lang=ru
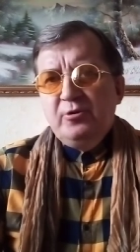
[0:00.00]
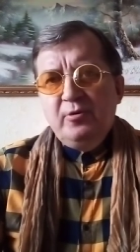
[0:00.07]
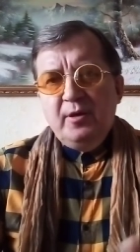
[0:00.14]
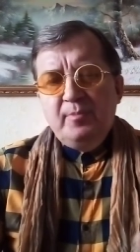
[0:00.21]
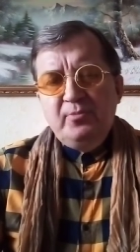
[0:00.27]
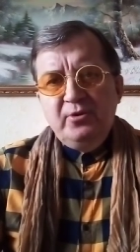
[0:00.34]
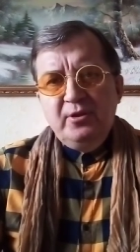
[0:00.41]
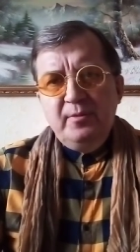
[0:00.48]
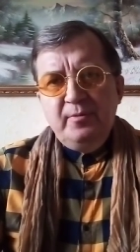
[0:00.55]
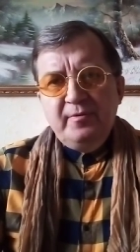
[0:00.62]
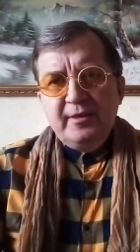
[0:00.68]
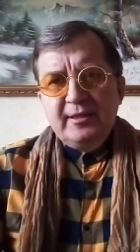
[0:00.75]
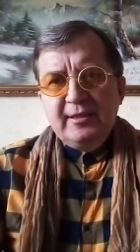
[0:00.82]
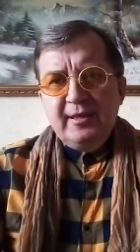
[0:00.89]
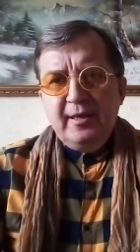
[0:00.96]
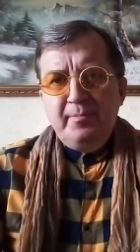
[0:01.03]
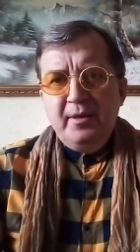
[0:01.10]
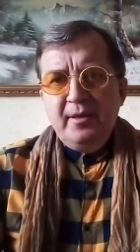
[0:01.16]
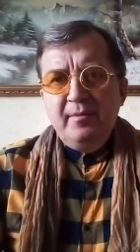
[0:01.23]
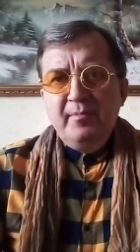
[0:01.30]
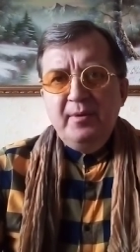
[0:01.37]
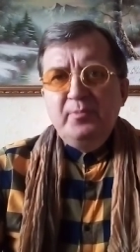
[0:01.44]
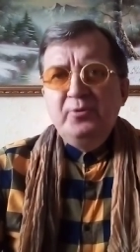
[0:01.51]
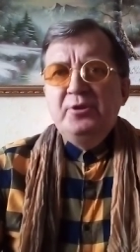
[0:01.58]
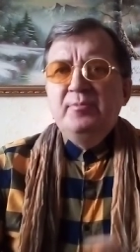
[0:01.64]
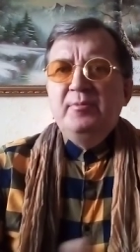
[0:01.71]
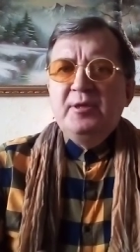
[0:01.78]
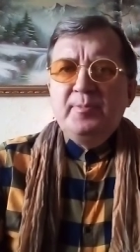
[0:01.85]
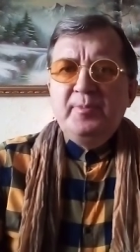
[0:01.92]
сухопутными войсками мы
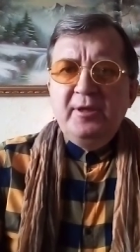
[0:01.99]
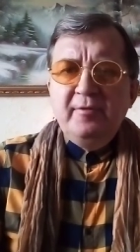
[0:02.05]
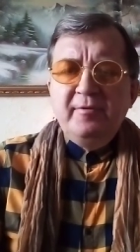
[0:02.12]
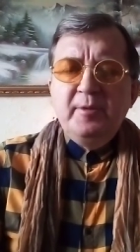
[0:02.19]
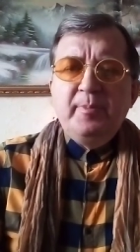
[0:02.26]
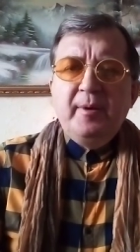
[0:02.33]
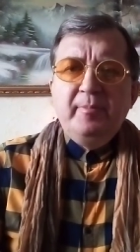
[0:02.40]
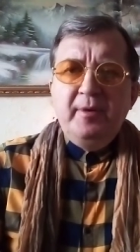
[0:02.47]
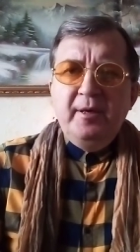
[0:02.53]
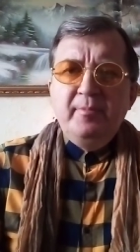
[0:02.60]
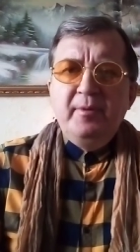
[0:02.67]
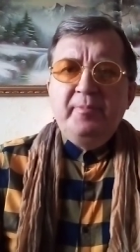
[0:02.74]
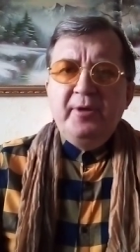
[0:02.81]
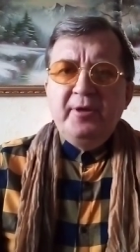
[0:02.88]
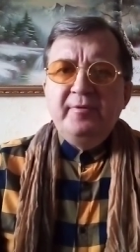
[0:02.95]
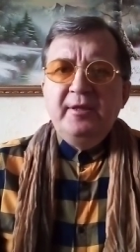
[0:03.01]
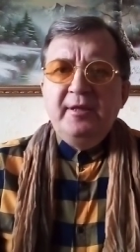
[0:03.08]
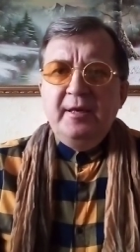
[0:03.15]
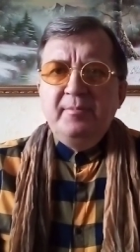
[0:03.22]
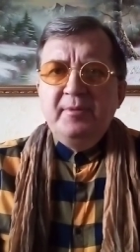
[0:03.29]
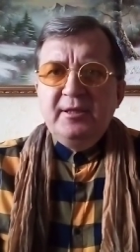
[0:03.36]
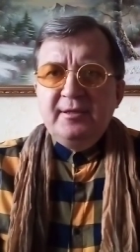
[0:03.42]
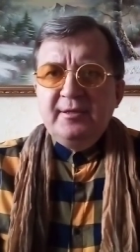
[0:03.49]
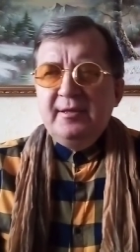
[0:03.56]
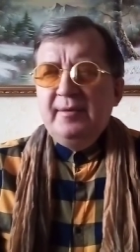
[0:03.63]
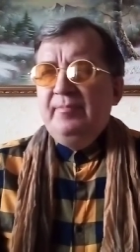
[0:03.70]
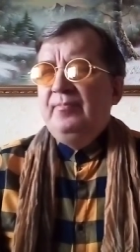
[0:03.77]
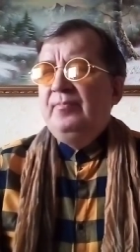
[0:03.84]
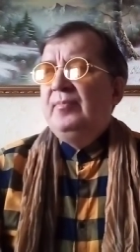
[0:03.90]
будем испытывать проблемы первые три
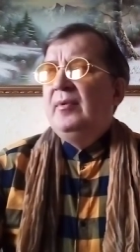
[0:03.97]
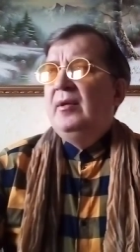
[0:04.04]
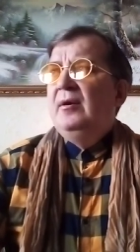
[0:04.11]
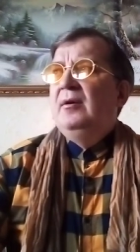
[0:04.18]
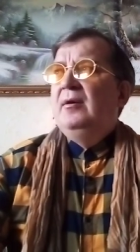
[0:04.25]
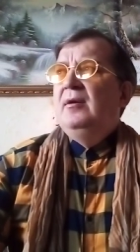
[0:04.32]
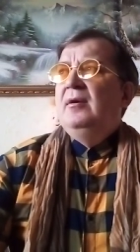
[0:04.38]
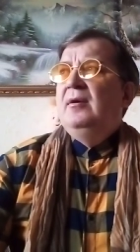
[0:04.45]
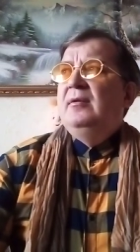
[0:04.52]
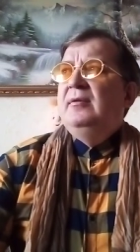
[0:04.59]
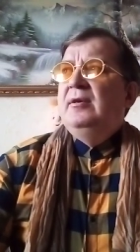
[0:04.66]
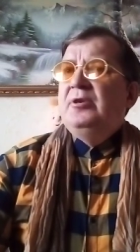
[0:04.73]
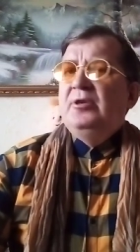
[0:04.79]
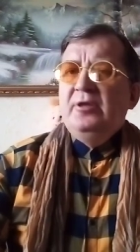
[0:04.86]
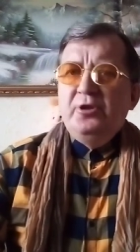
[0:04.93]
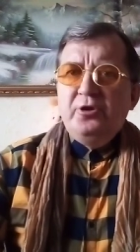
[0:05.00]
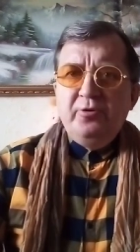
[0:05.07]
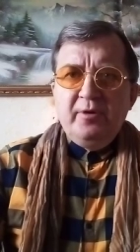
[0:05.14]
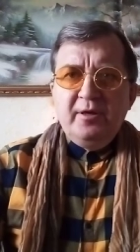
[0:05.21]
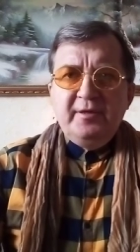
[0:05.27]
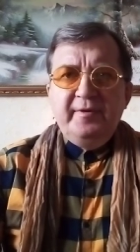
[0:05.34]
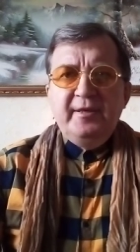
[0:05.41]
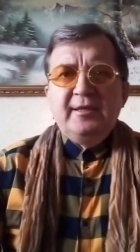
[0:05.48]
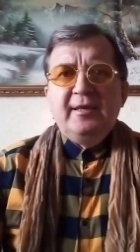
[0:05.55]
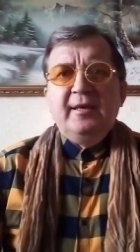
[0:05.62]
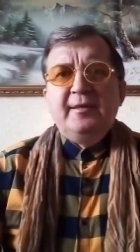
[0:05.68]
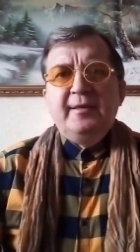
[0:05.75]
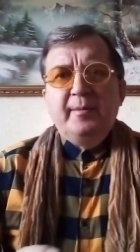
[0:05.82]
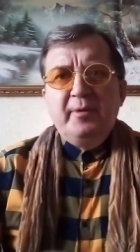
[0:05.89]
месяца. Значит, еще раз, весь
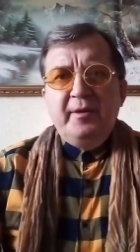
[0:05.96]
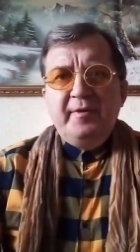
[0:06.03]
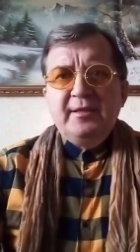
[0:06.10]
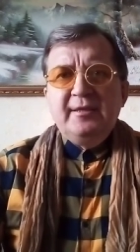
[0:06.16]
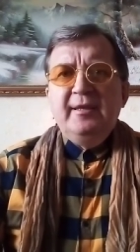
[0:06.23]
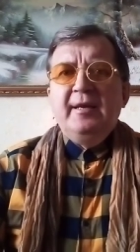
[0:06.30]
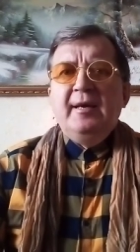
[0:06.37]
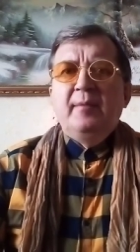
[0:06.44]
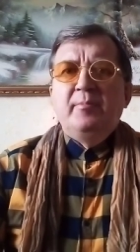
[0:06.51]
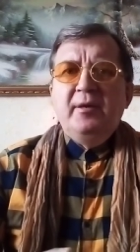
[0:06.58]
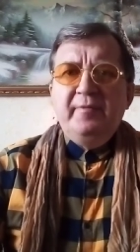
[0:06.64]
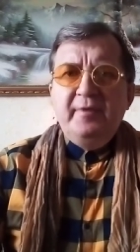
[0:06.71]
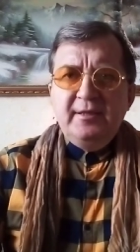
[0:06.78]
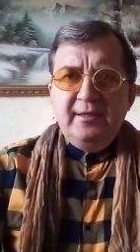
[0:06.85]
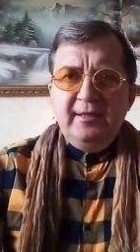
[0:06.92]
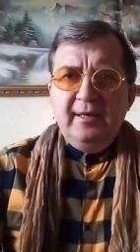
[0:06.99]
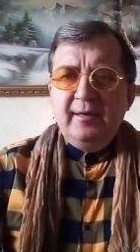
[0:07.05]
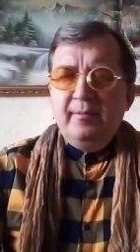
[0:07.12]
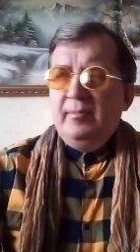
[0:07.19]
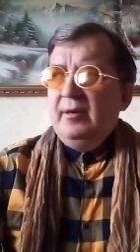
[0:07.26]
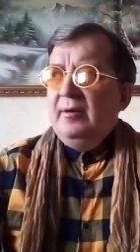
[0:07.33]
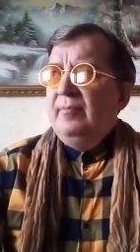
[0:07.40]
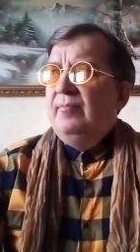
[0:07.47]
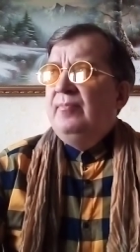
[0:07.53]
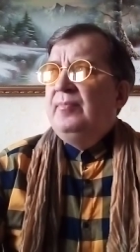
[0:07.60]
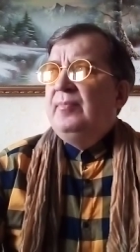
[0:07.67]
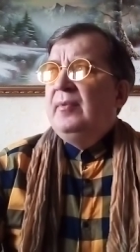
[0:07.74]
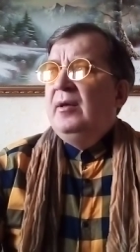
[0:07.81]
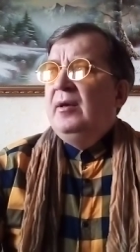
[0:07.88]
октябрь, весь ноябрь, весь декабрь.
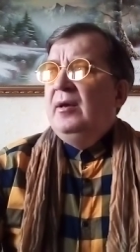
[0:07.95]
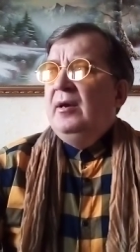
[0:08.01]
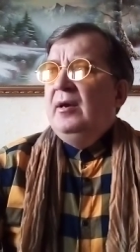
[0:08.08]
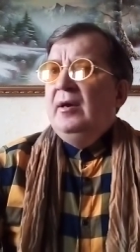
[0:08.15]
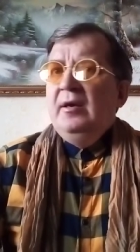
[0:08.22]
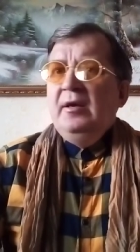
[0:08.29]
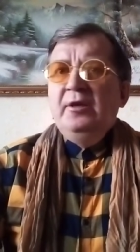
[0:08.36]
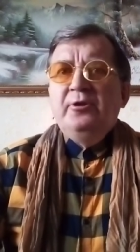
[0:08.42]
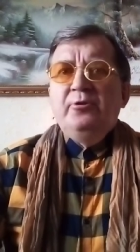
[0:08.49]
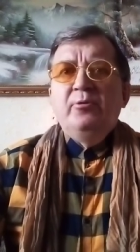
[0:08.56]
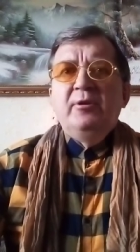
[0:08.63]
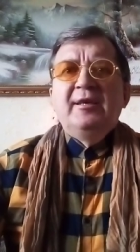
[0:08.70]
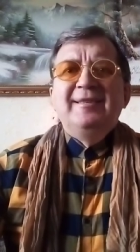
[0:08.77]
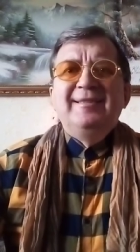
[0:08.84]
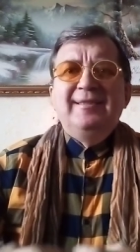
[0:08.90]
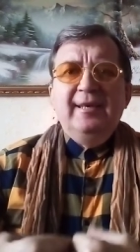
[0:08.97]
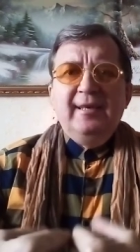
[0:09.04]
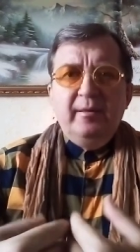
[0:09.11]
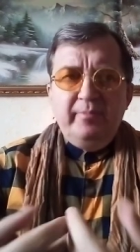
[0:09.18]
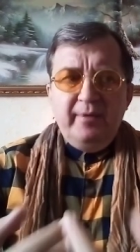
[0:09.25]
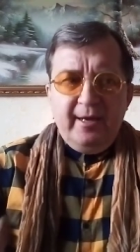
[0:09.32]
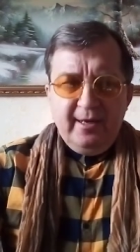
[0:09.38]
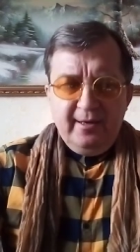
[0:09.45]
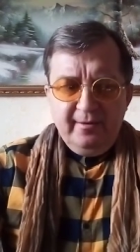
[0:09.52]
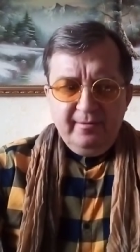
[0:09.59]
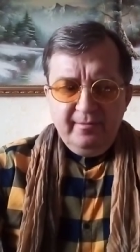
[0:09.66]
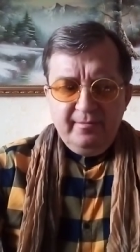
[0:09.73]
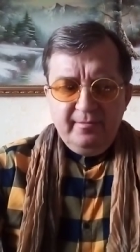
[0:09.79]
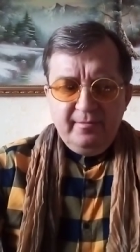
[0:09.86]
И только с декабря,
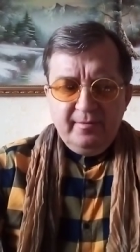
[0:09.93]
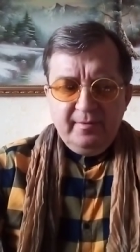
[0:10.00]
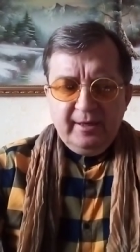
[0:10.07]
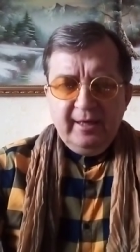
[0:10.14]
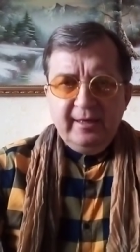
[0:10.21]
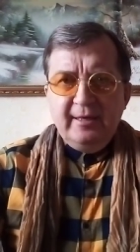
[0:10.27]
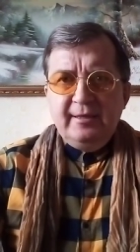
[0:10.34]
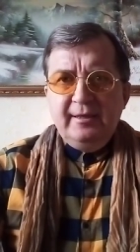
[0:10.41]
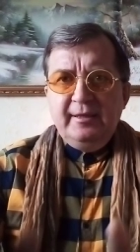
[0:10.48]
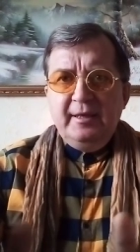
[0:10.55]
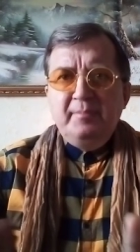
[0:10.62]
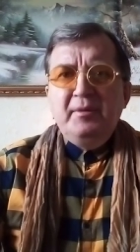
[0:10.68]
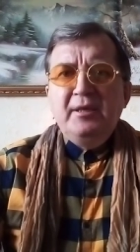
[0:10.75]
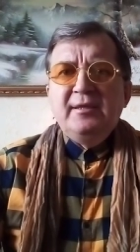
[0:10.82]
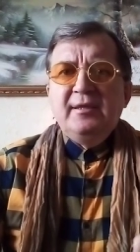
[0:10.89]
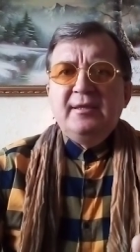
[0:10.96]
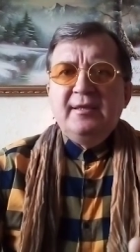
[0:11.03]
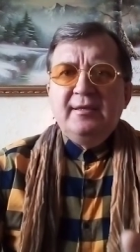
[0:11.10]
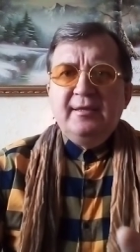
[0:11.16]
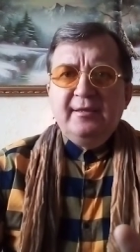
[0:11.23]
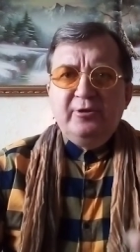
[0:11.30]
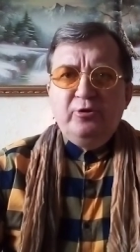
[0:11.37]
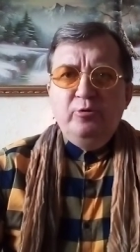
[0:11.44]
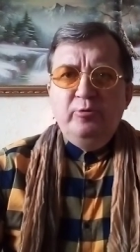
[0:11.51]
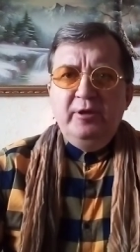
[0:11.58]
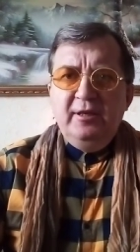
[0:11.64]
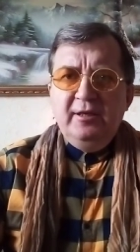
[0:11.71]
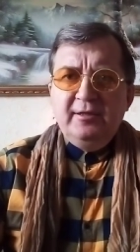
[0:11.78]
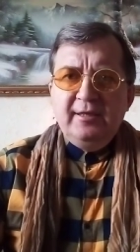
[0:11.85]
как эти три месяца
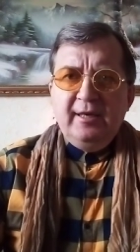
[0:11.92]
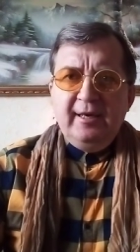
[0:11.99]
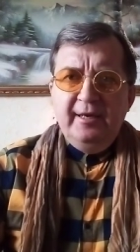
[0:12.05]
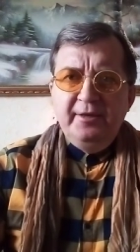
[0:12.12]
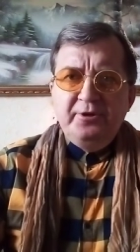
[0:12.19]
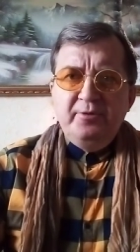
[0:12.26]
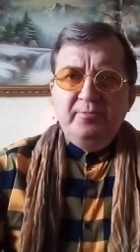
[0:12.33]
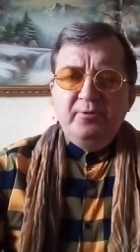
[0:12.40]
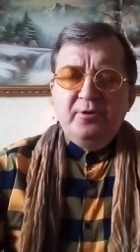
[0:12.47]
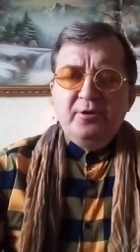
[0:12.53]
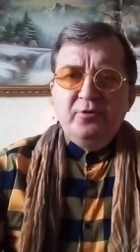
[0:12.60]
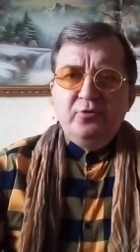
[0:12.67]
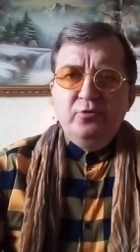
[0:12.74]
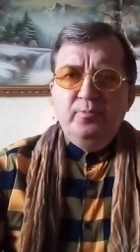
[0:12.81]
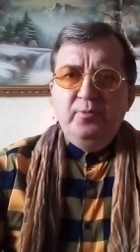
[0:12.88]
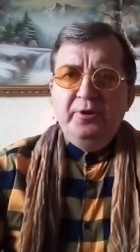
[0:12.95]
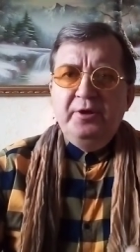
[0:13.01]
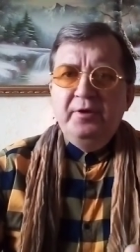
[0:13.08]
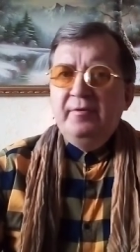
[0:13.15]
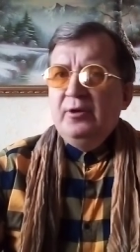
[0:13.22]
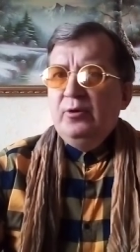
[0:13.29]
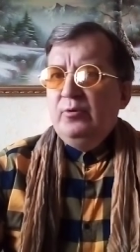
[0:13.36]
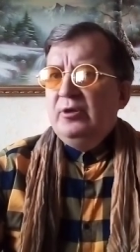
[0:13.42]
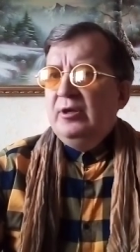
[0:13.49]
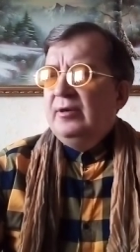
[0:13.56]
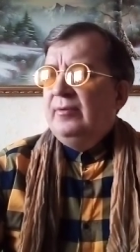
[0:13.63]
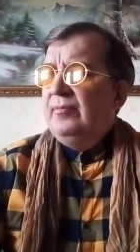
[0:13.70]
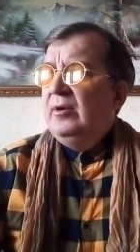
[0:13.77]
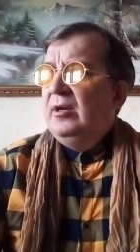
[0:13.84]
застойных заканчиваются субботнего года